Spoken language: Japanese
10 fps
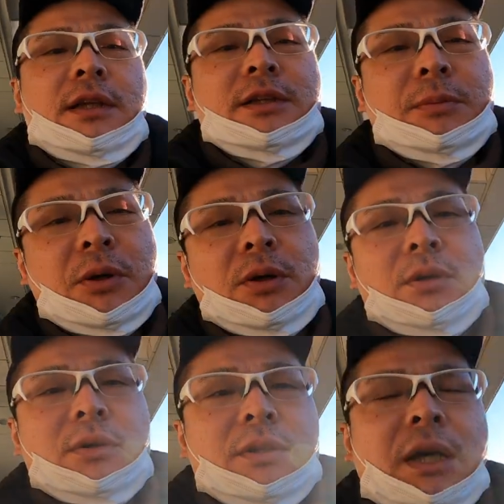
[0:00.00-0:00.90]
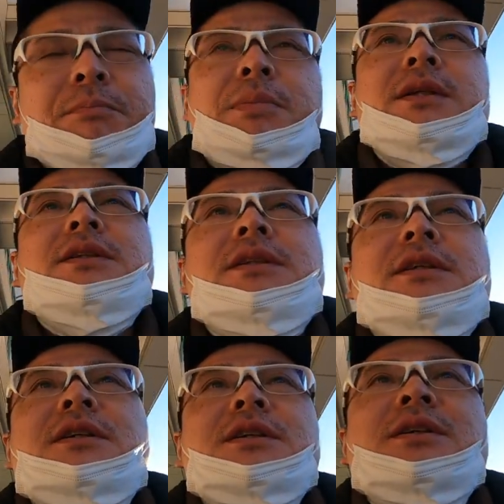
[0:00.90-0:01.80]
でもやっぱ
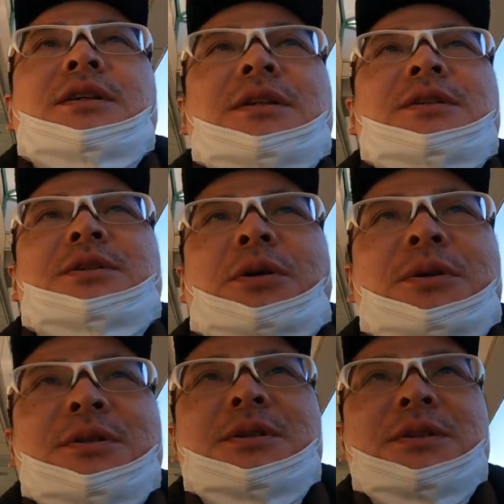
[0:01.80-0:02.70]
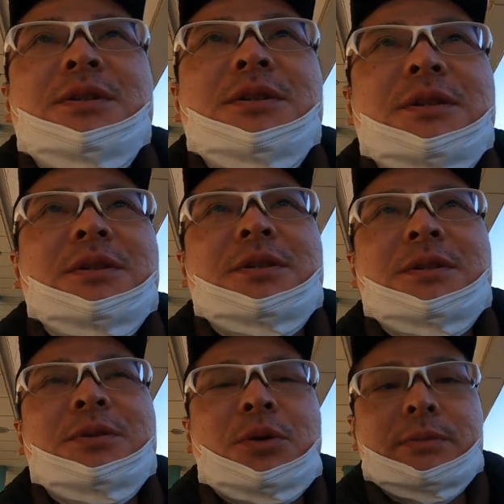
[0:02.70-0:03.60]
り醤油
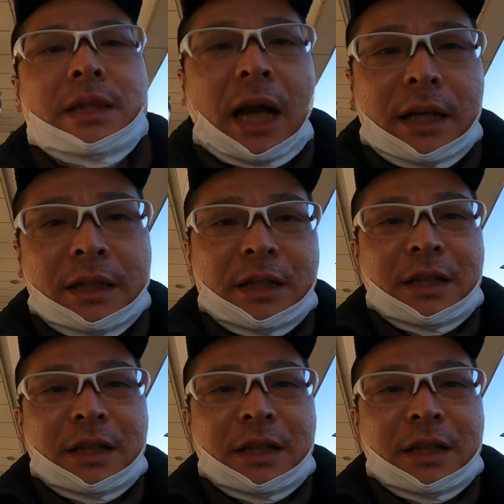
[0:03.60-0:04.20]
飲みたい